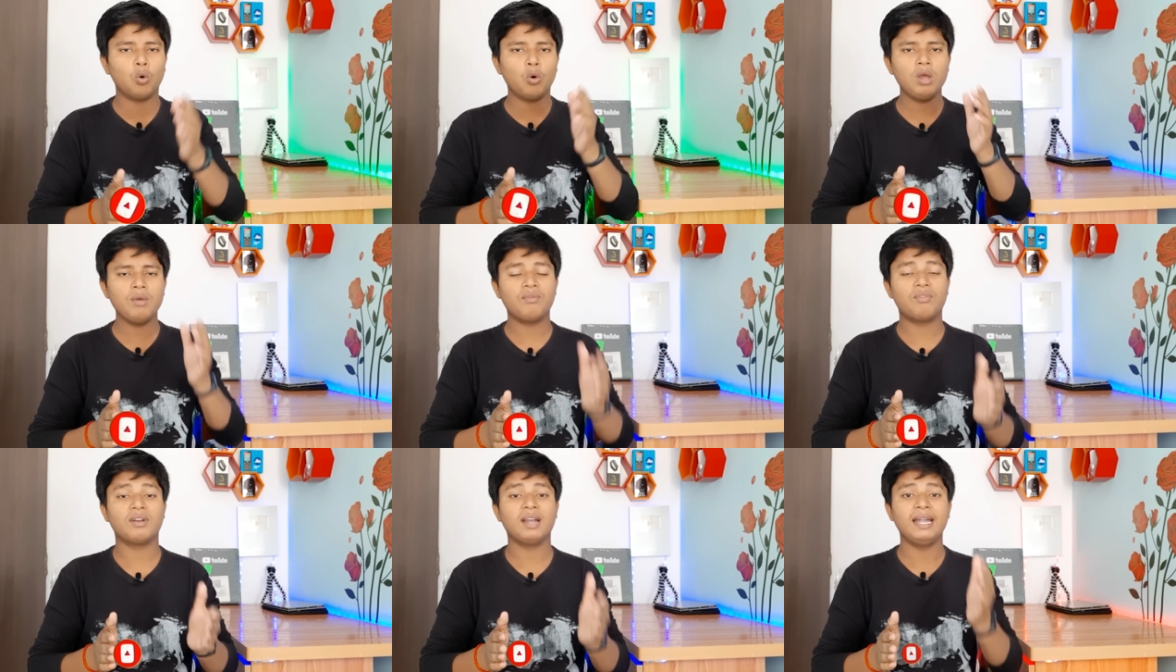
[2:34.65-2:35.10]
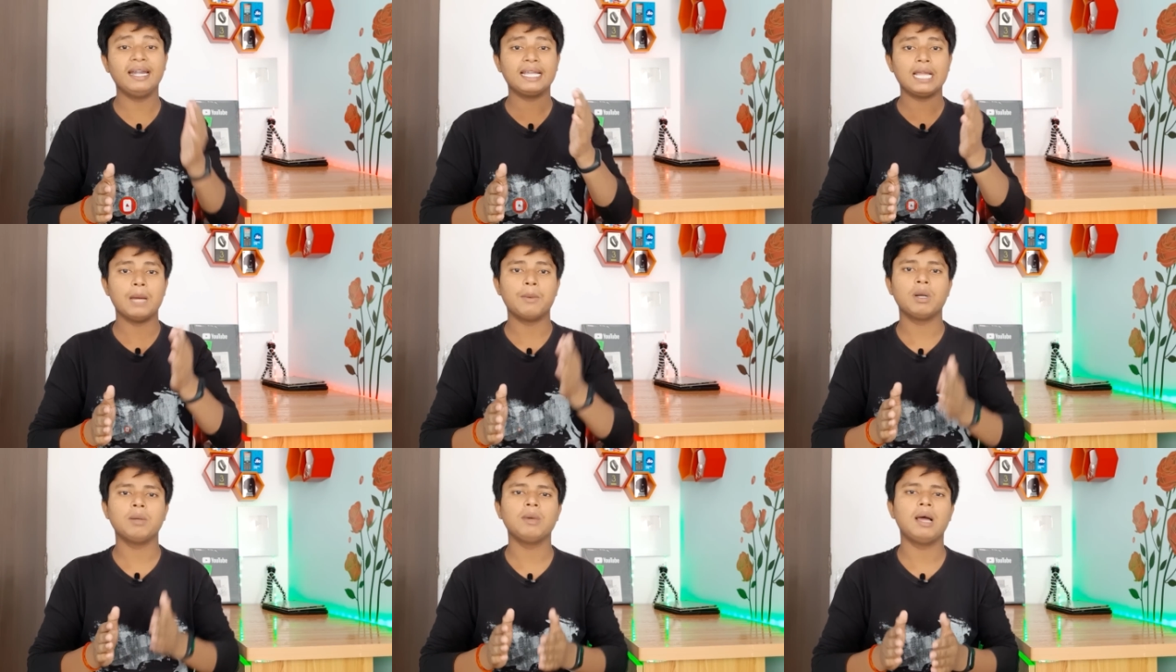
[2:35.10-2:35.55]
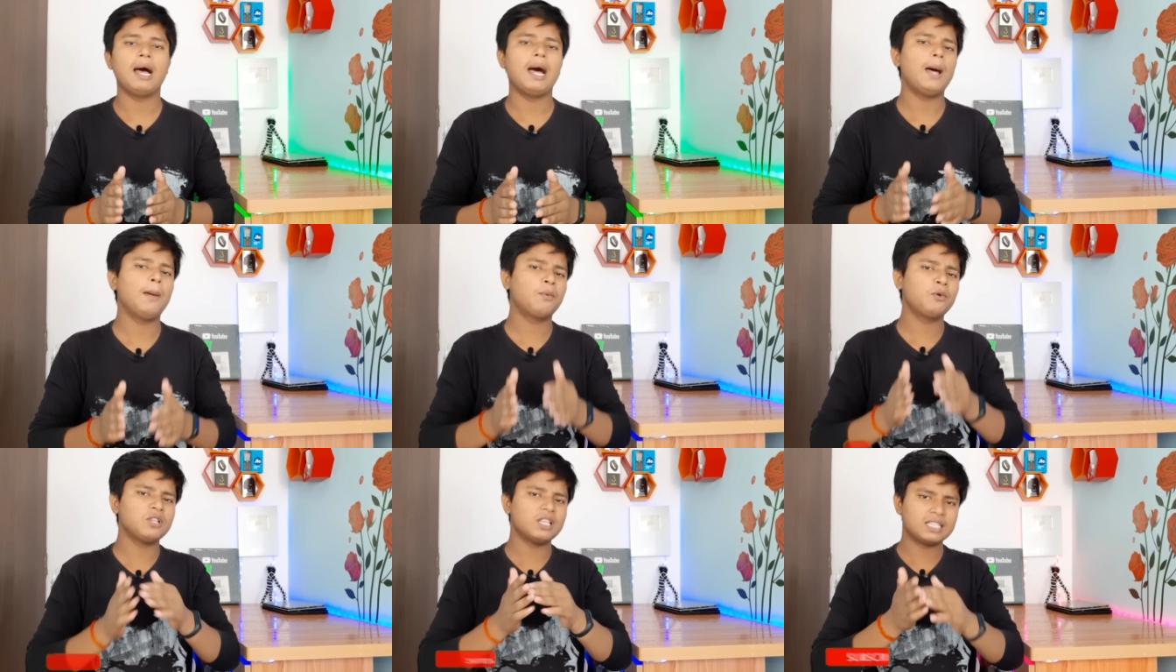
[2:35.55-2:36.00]
वहीं फ्रंट कैमरा में
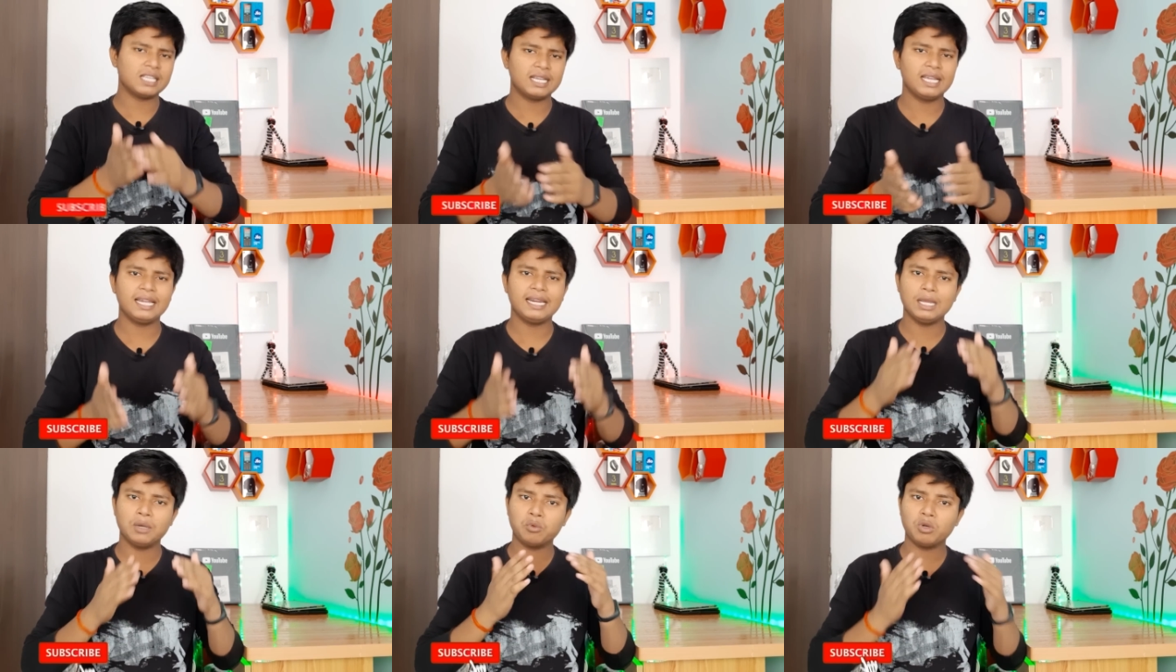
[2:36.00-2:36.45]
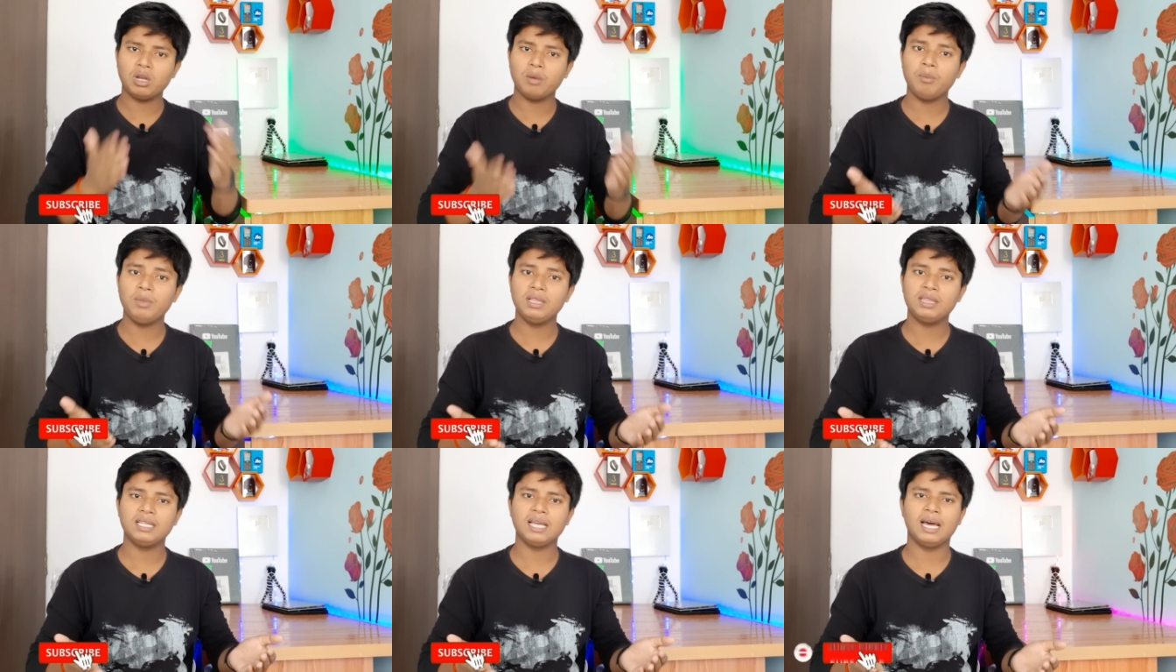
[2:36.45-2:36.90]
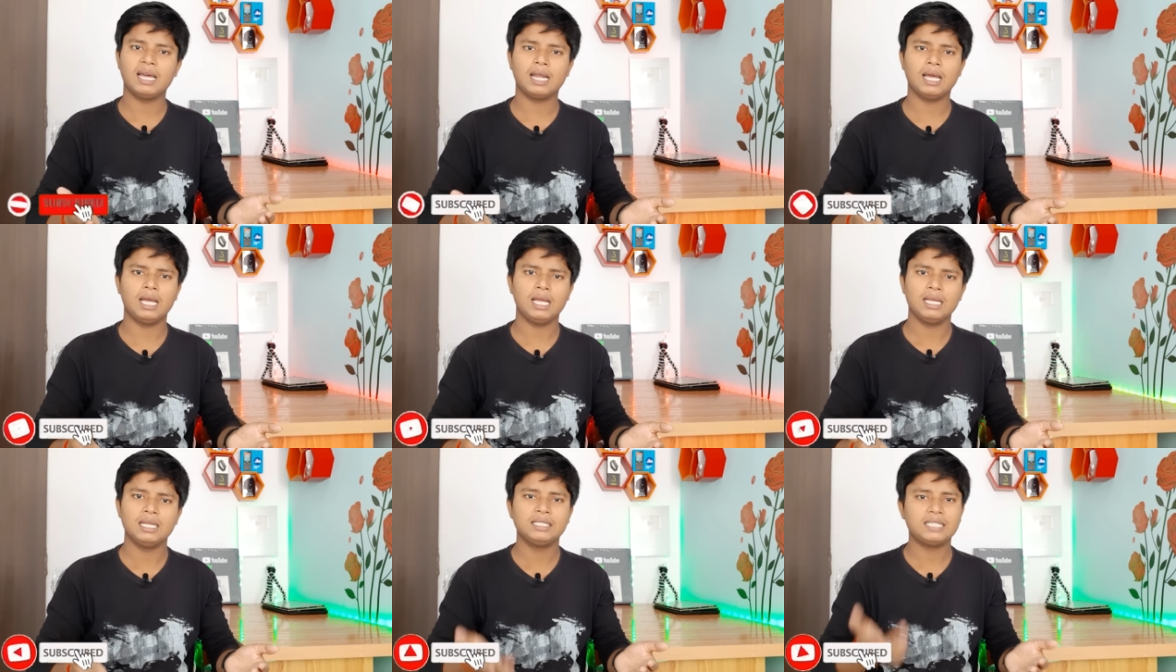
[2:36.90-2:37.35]
आपको जैसे कि रेगुलर मिलते आ
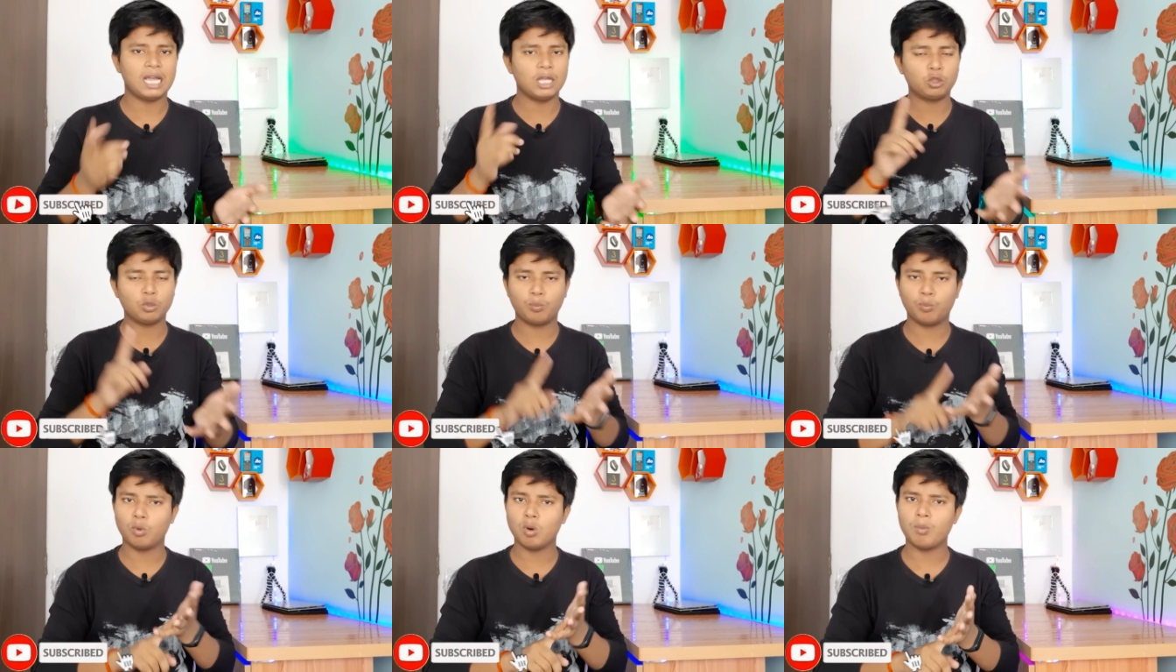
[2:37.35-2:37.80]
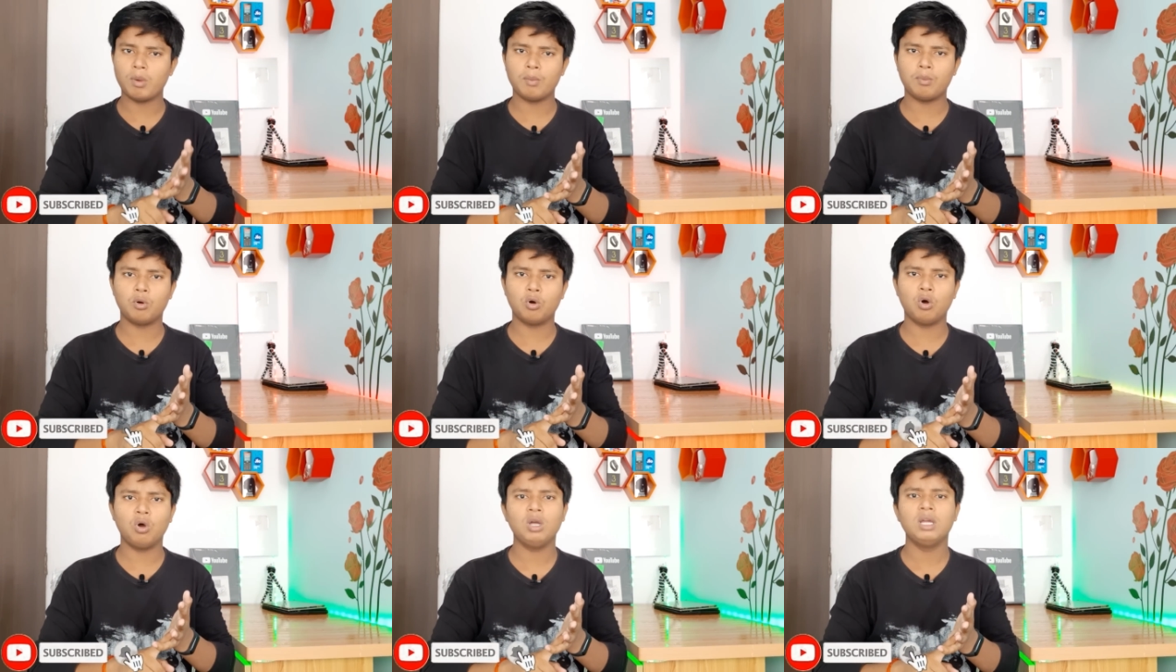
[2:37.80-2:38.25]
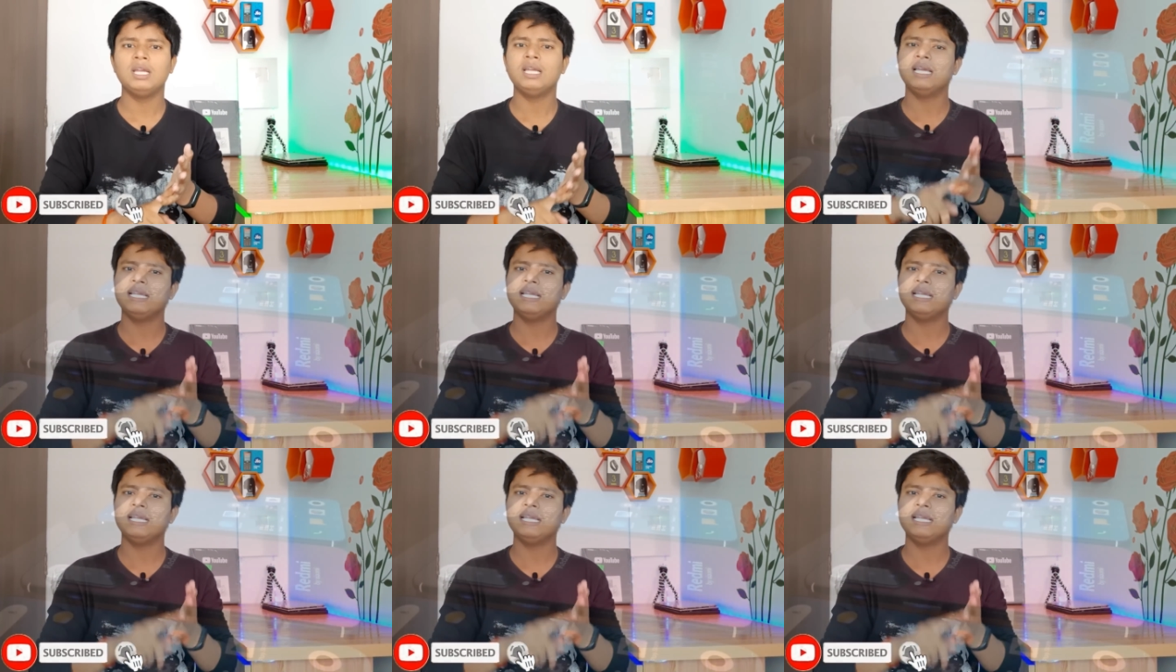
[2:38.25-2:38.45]
रहा है चाहे तो पोपअप हो